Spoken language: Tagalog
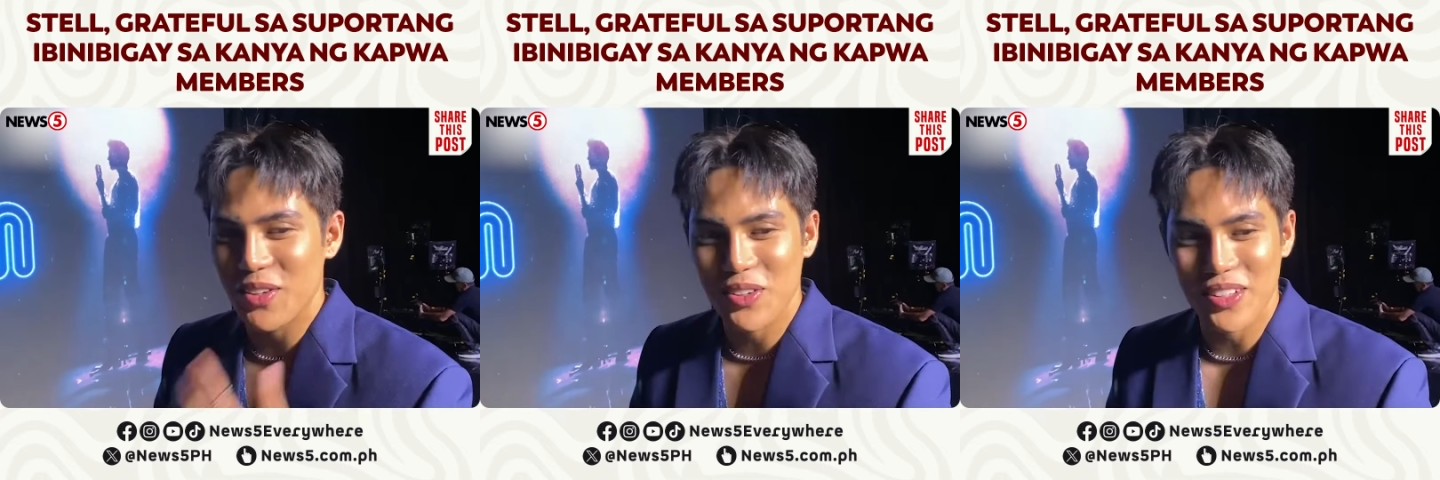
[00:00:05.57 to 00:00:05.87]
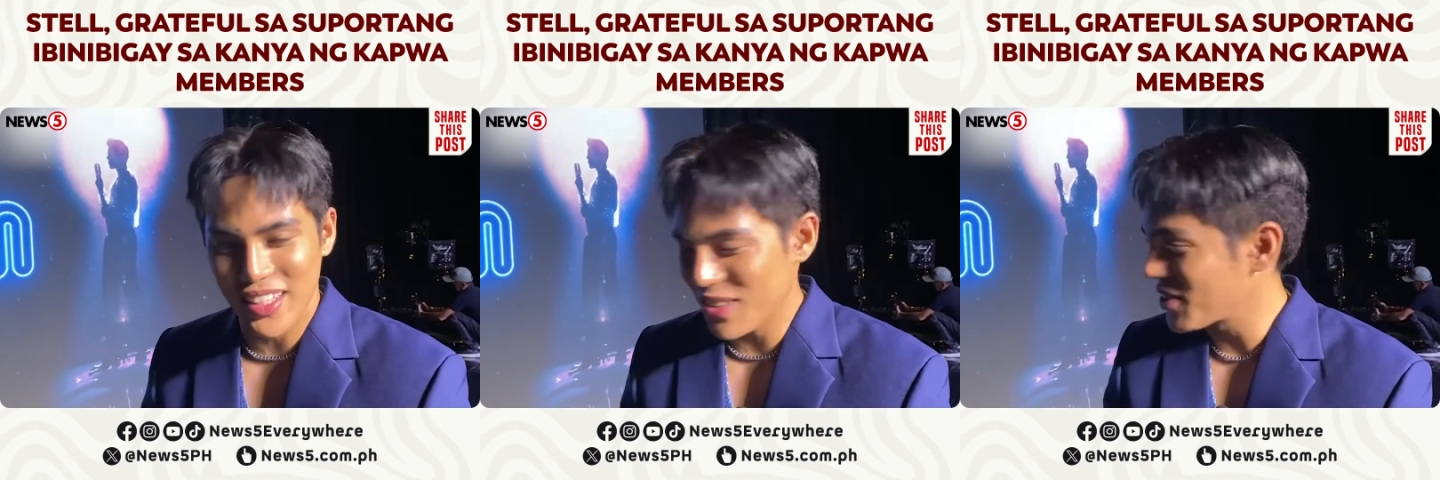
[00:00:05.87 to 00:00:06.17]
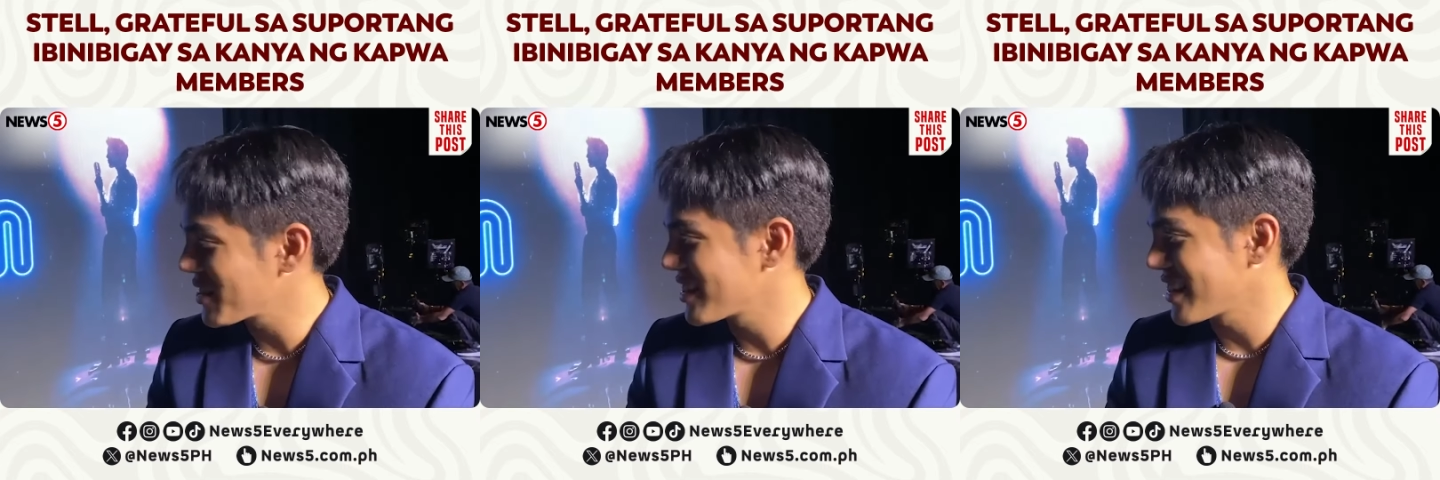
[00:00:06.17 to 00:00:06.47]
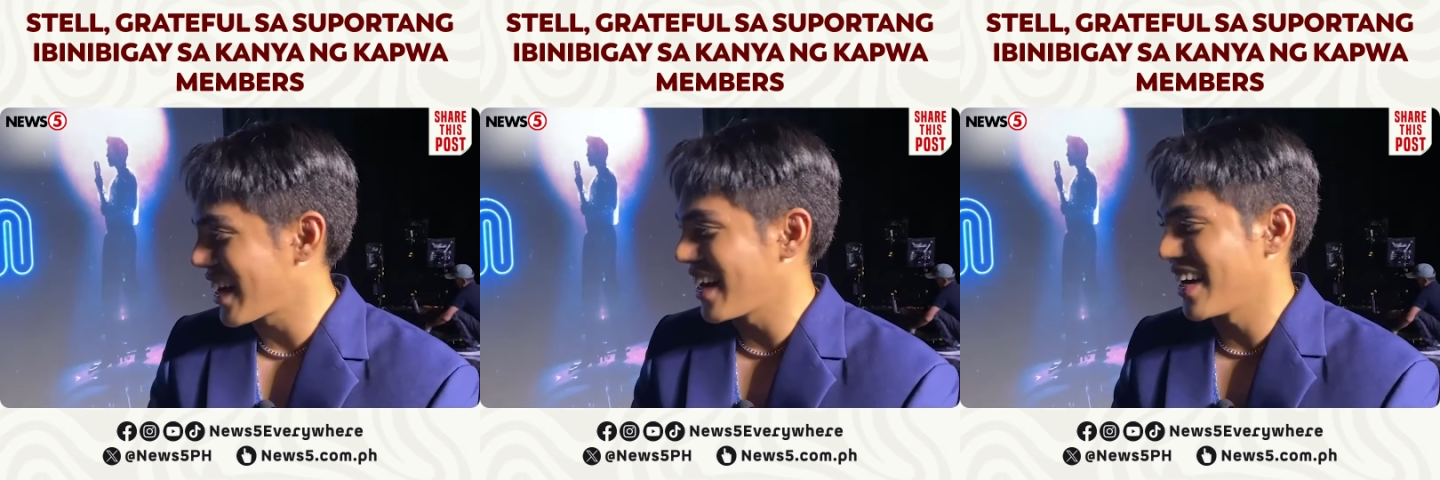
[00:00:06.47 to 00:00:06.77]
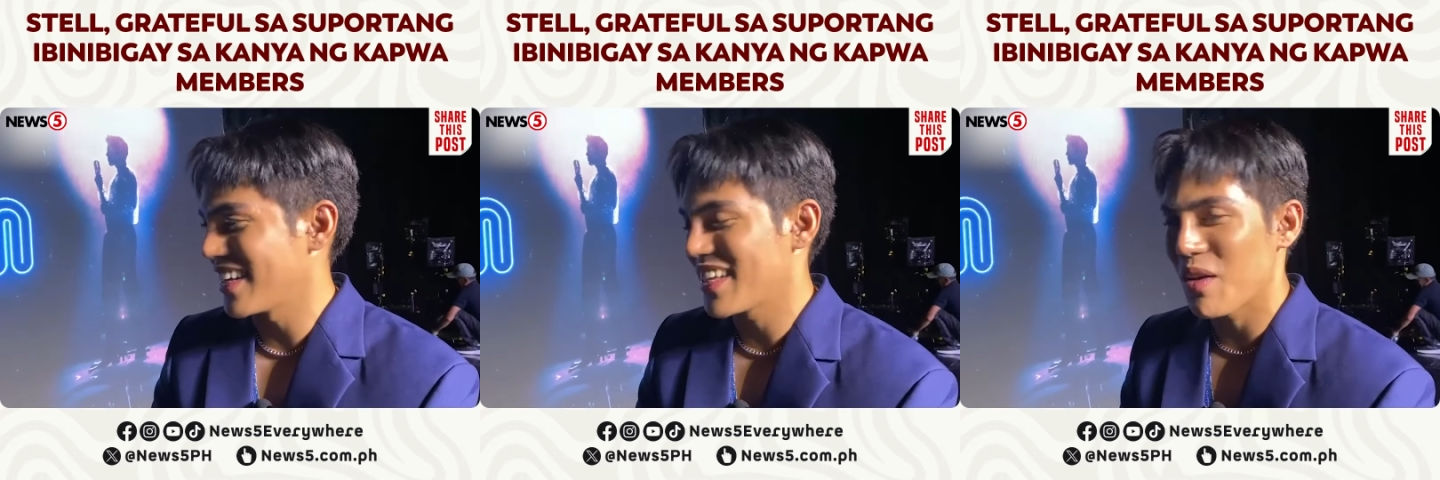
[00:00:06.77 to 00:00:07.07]
yung itong
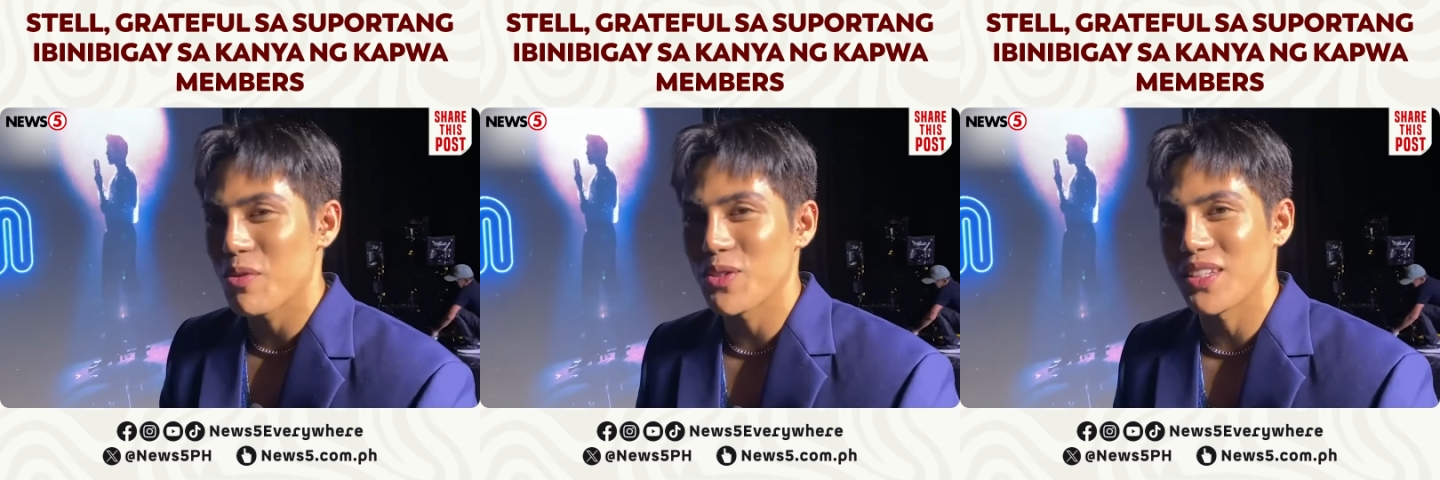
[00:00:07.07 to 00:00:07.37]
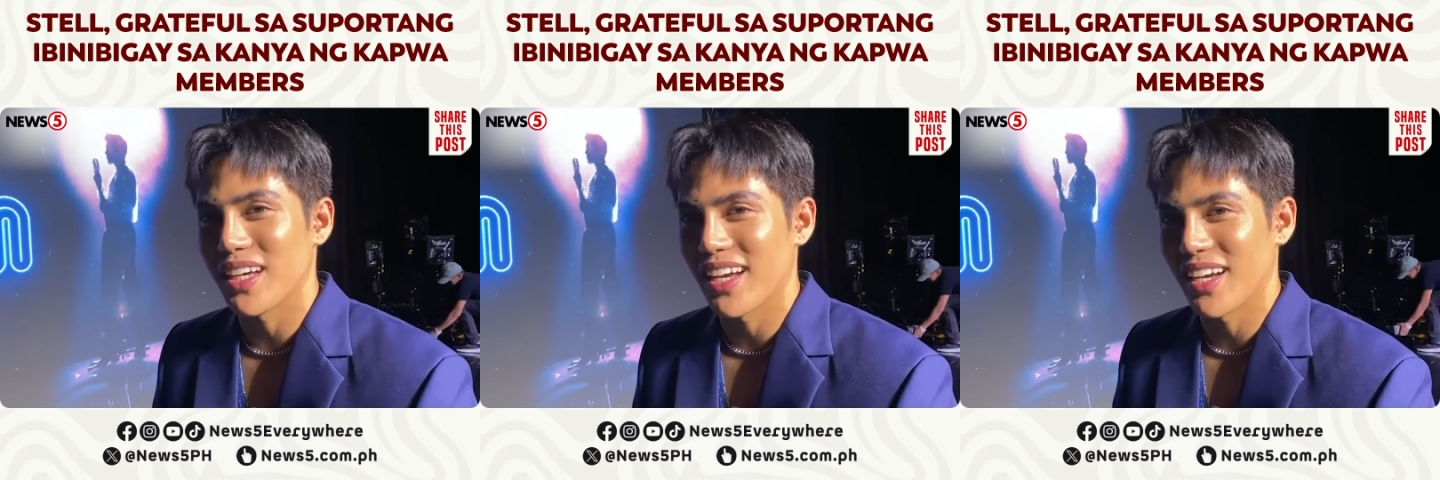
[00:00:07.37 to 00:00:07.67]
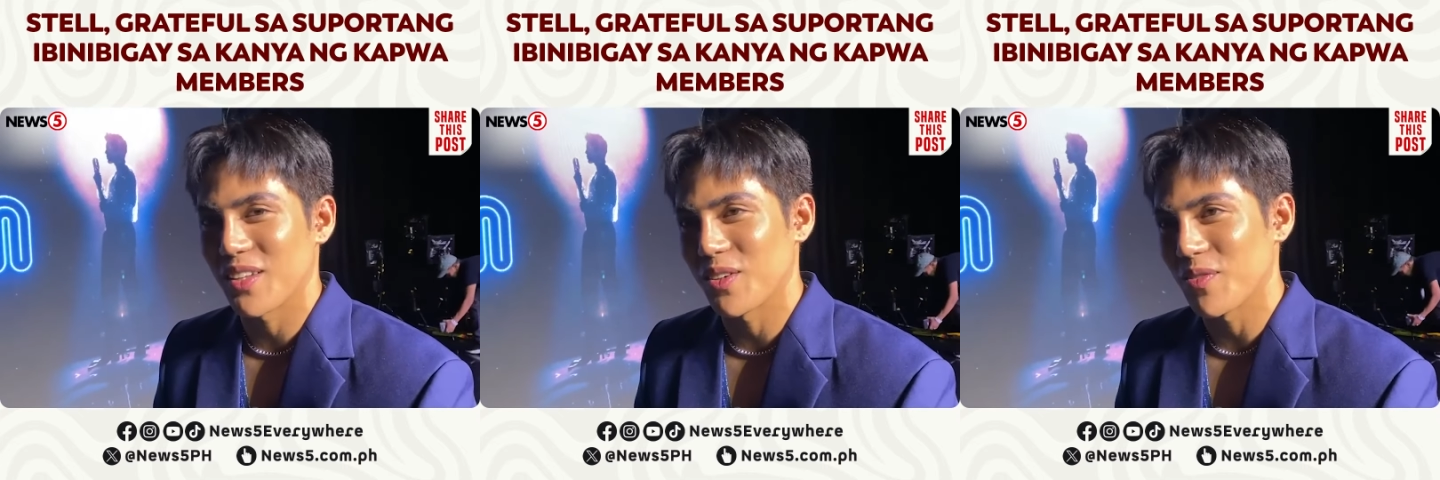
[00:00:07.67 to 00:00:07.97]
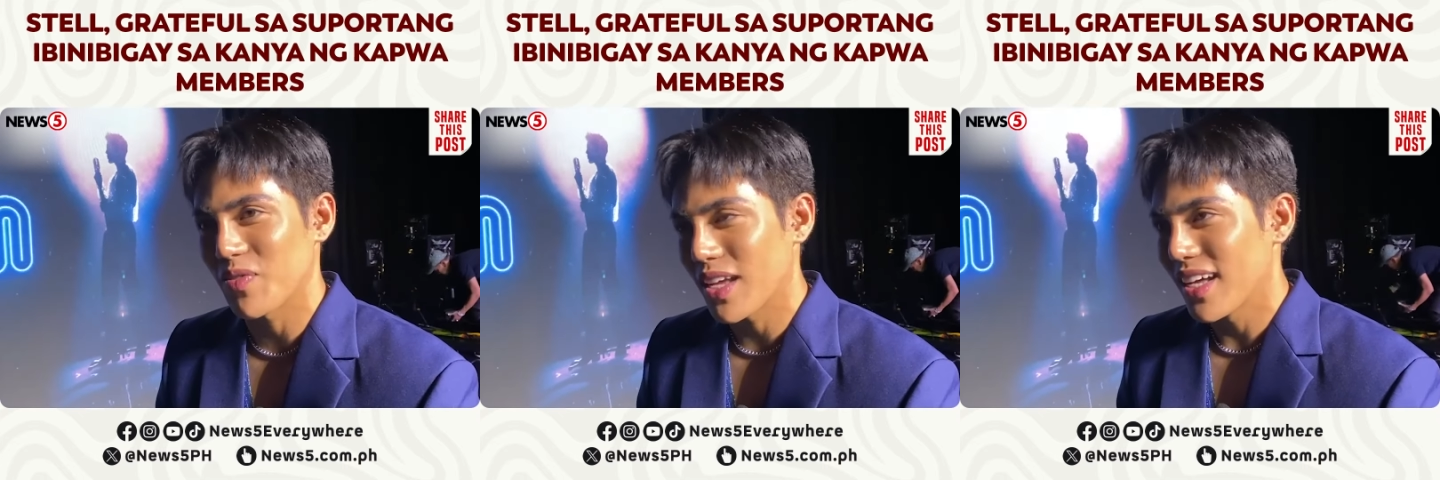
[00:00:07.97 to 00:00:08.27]
uh, debut single na to,